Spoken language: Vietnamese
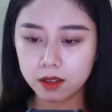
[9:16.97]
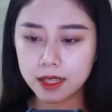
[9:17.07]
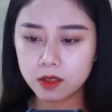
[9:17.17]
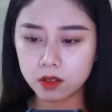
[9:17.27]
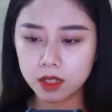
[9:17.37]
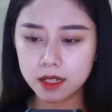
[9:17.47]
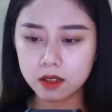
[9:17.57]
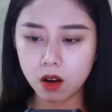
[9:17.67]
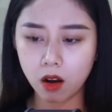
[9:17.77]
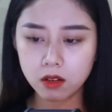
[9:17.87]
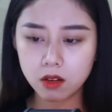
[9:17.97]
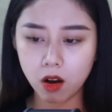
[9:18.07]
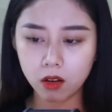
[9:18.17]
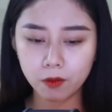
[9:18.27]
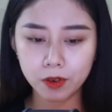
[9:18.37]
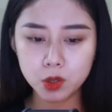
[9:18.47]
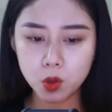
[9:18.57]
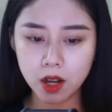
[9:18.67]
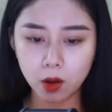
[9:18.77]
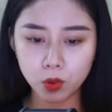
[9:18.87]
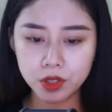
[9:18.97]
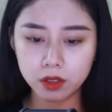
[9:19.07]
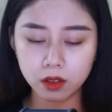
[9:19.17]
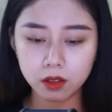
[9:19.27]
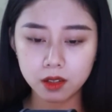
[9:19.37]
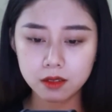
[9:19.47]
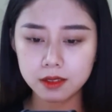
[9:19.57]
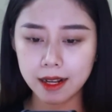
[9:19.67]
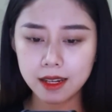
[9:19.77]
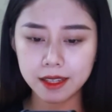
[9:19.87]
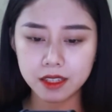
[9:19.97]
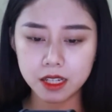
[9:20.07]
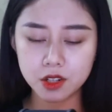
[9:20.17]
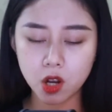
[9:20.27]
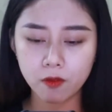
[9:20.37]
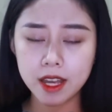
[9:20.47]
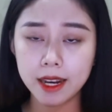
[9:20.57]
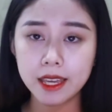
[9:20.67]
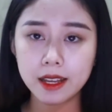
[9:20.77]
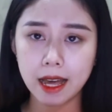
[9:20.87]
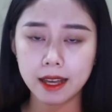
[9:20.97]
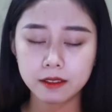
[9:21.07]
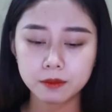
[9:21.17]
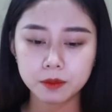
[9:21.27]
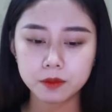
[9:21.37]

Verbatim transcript: Cái xưởng in cỏn con với số nợ của Dượng Chẳng là gì so với anh ấy cả